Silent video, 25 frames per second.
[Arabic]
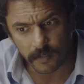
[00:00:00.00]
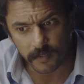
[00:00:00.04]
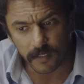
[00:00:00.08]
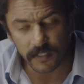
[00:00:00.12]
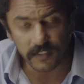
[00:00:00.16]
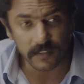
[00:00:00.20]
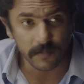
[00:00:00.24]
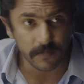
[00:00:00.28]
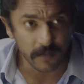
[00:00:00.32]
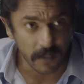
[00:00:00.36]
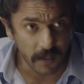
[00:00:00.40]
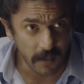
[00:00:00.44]

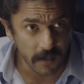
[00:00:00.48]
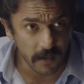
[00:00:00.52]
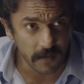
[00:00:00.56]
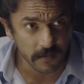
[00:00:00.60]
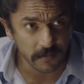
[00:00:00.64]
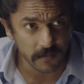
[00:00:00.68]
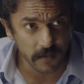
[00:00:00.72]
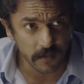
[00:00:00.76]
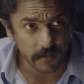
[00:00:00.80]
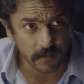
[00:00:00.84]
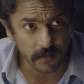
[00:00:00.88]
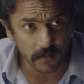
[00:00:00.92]
احنا لسه
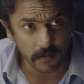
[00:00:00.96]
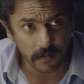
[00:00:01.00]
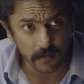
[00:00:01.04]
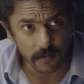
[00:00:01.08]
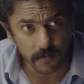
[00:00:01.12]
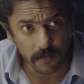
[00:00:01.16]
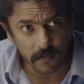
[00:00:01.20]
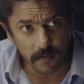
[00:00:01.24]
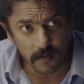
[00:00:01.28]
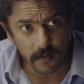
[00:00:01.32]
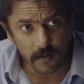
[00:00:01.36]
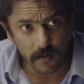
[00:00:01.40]
بنحقق سيادتك
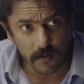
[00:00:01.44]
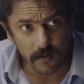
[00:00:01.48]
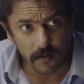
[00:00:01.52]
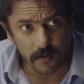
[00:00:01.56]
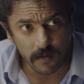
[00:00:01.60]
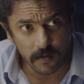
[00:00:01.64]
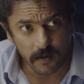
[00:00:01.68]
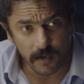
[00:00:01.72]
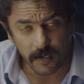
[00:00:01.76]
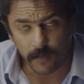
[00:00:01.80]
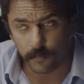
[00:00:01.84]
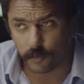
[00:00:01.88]

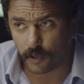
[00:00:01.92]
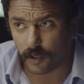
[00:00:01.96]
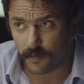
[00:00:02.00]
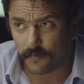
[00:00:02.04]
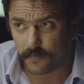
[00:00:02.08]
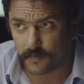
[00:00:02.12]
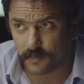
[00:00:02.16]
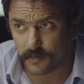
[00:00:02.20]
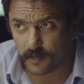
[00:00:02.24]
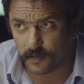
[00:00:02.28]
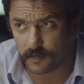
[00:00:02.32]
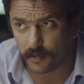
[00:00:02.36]
احنا
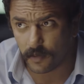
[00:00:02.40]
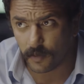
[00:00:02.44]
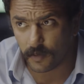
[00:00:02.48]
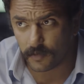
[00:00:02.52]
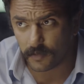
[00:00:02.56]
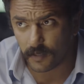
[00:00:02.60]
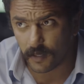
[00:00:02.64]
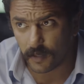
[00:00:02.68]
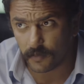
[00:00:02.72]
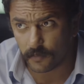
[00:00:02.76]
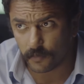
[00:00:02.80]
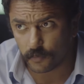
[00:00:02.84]
متحفظين
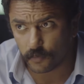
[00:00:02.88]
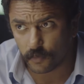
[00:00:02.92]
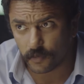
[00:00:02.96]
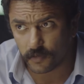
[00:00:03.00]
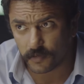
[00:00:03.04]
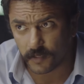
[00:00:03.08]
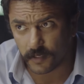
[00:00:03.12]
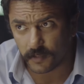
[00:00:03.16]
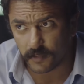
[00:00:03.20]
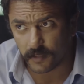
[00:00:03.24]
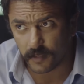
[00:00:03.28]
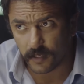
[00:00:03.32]
دلوقتي على
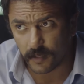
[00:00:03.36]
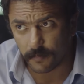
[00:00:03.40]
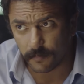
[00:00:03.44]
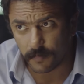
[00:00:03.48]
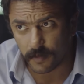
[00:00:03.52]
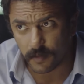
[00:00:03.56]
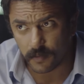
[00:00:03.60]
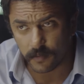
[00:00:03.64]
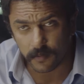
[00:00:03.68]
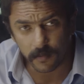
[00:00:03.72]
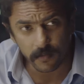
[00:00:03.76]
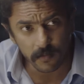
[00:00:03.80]
الدكتور سعيد
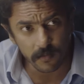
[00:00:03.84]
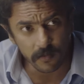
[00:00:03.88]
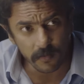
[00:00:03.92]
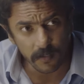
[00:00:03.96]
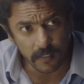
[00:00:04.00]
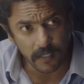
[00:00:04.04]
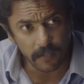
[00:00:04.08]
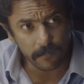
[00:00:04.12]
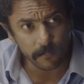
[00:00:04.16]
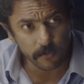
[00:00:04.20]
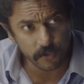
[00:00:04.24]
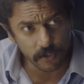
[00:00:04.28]
الجمال
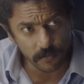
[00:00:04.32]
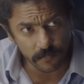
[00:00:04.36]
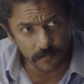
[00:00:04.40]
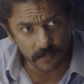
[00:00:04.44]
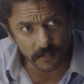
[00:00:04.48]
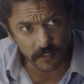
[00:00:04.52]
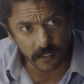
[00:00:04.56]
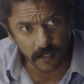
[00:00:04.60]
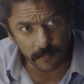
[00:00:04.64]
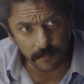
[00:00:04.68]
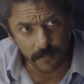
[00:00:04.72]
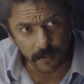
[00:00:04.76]
اللي كان بيشيل
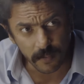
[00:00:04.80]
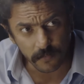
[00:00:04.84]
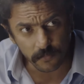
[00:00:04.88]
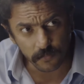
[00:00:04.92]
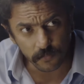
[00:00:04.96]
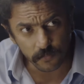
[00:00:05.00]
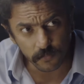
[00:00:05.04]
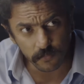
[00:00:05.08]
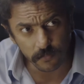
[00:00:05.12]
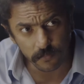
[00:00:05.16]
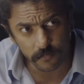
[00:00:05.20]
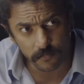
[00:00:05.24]
مستخبى
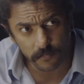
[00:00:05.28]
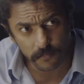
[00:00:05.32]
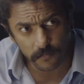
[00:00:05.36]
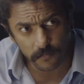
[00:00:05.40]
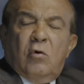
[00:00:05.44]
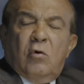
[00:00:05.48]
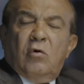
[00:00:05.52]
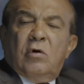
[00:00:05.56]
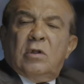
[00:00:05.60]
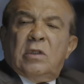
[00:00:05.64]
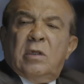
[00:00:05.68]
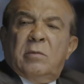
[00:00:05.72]
عنده
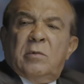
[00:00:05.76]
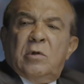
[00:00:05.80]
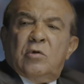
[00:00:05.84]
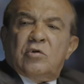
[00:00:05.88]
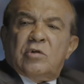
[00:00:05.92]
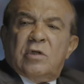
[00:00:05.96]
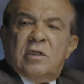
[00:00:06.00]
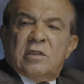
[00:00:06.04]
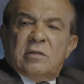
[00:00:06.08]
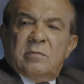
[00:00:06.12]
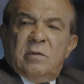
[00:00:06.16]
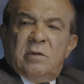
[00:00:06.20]
كل ده
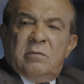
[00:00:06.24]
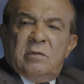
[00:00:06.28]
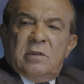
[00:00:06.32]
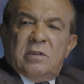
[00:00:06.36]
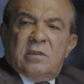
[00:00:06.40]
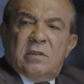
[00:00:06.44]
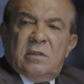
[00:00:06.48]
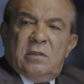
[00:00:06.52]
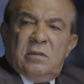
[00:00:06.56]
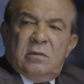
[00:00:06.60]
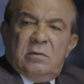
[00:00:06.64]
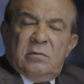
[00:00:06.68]
ملوش لازمه يا
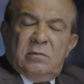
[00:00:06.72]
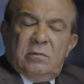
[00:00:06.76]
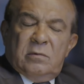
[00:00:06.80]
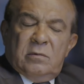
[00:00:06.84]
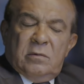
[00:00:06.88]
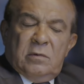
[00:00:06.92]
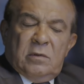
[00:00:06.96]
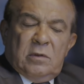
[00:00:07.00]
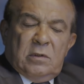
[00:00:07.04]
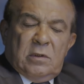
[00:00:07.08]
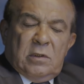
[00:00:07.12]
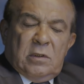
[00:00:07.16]
باسل
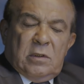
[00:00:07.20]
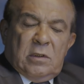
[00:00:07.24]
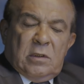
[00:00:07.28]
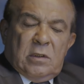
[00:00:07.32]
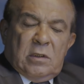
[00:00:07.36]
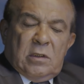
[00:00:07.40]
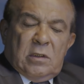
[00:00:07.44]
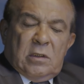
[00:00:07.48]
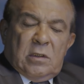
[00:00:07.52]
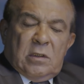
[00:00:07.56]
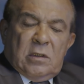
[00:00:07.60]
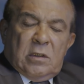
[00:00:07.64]

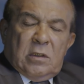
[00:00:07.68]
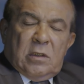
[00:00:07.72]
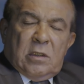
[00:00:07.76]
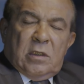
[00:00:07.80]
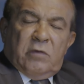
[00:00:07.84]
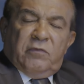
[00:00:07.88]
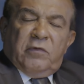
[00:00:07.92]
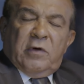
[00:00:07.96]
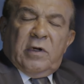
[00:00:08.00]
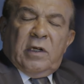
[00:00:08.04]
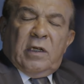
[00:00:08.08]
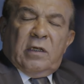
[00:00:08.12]

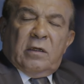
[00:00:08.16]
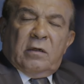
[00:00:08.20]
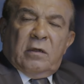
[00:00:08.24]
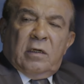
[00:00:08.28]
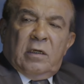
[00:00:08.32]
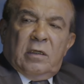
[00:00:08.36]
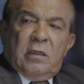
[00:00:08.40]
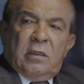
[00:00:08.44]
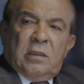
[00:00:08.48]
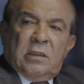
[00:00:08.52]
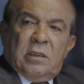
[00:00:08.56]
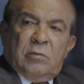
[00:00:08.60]
افرض على
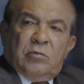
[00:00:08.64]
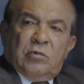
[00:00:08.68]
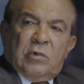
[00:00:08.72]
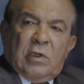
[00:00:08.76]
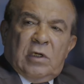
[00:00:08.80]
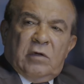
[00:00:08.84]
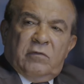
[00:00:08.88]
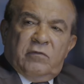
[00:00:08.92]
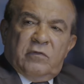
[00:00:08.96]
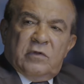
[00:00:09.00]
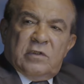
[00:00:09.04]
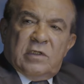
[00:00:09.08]
الراجل اللي انت
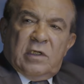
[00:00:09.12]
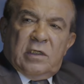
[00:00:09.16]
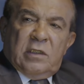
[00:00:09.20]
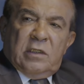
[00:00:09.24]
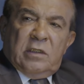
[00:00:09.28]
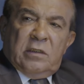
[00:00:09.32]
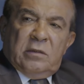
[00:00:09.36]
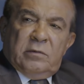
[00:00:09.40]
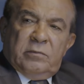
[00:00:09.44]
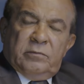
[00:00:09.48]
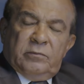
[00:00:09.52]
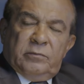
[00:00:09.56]
متحفظ
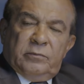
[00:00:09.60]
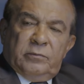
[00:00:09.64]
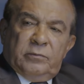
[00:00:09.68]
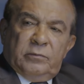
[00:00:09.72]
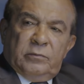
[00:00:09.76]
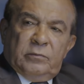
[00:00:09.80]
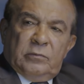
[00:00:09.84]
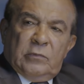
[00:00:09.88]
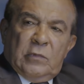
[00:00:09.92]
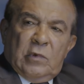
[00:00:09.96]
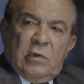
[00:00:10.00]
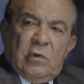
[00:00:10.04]
عليه
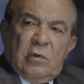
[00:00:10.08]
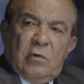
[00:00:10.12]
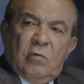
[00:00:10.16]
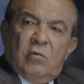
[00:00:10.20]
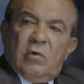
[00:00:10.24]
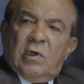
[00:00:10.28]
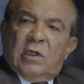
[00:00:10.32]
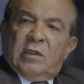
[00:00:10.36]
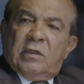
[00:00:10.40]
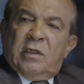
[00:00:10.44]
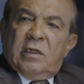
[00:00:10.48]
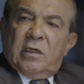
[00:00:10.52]

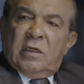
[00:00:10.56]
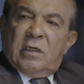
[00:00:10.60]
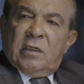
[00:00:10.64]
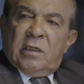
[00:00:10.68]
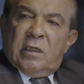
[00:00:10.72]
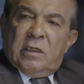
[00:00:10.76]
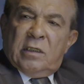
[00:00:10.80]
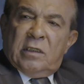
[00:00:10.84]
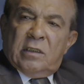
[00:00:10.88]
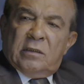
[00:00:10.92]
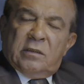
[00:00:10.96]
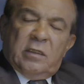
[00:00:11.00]
والقضيه
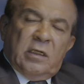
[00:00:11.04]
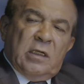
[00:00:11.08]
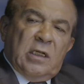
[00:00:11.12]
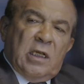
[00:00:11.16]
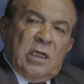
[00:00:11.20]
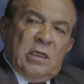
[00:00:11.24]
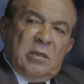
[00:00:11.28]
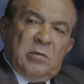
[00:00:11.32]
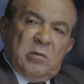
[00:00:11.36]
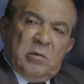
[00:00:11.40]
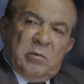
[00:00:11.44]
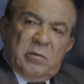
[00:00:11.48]
الجنائيه
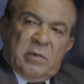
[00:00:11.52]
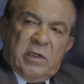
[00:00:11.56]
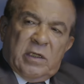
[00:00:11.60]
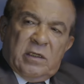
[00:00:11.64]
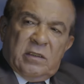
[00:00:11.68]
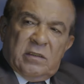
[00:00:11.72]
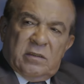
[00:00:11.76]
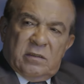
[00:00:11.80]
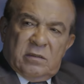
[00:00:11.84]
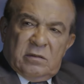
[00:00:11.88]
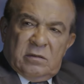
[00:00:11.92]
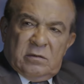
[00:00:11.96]
ترجع
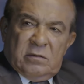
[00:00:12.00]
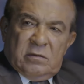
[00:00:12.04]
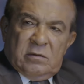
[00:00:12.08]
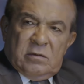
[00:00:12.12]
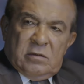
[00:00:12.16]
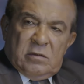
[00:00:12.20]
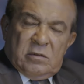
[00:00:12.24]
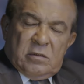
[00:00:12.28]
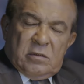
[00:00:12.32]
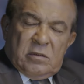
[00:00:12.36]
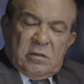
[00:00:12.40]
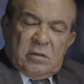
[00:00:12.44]
للمباحث
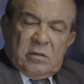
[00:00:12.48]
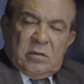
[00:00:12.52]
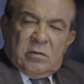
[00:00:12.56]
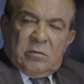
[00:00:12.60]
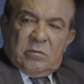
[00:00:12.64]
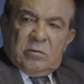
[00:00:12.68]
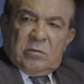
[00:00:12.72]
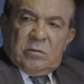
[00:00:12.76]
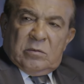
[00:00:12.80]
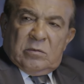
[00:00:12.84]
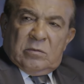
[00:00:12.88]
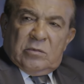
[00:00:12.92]

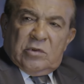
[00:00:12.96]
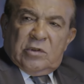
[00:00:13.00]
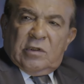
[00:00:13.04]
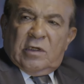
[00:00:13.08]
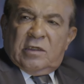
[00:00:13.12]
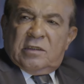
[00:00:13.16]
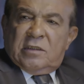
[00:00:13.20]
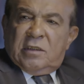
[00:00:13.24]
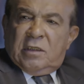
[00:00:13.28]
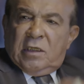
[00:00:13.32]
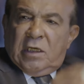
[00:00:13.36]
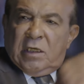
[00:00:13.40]
مش
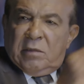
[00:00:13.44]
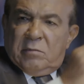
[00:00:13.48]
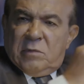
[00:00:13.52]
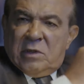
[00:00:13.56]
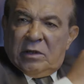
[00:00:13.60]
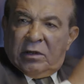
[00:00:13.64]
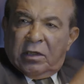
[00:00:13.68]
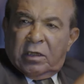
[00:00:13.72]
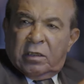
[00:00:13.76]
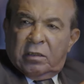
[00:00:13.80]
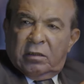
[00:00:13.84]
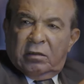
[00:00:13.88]
ناقصين
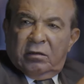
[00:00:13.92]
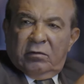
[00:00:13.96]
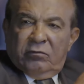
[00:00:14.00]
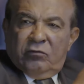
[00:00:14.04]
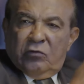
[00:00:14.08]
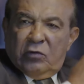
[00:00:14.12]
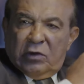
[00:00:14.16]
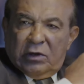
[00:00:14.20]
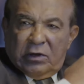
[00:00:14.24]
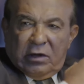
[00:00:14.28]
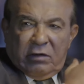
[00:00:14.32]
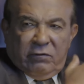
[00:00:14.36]
حمل تاني
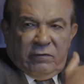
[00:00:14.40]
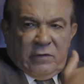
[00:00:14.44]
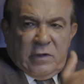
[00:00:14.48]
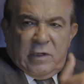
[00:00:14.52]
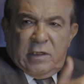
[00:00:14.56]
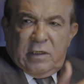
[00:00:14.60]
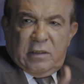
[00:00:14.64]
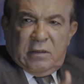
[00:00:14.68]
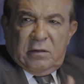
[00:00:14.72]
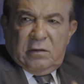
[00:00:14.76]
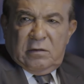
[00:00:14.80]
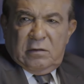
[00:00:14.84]
فوق
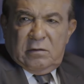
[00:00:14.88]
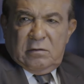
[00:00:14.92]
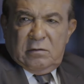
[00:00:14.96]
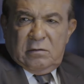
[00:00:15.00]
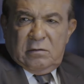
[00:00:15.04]
كتافنا يعني